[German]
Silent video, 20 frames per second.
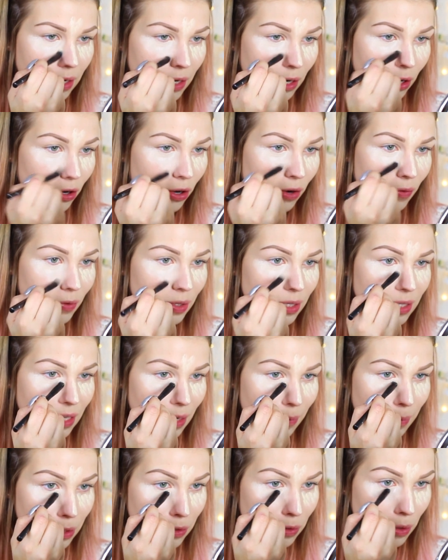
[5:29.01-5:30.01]
Dann können wir uns
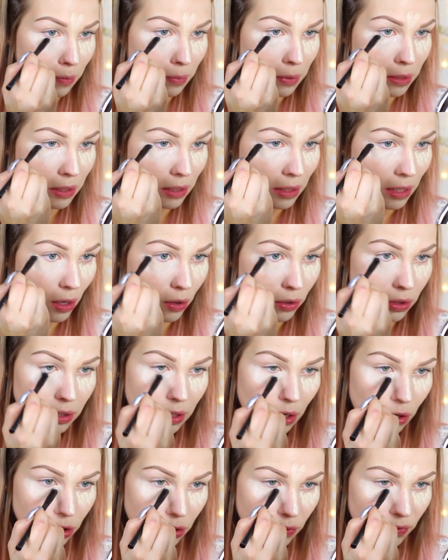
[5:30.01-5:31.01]
da mal so ein bisschen
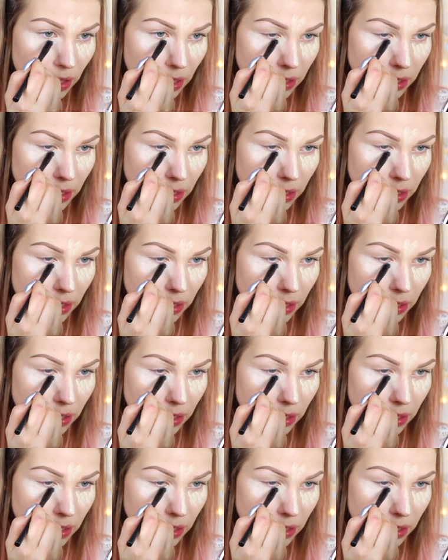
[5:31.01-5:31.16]
austauschen.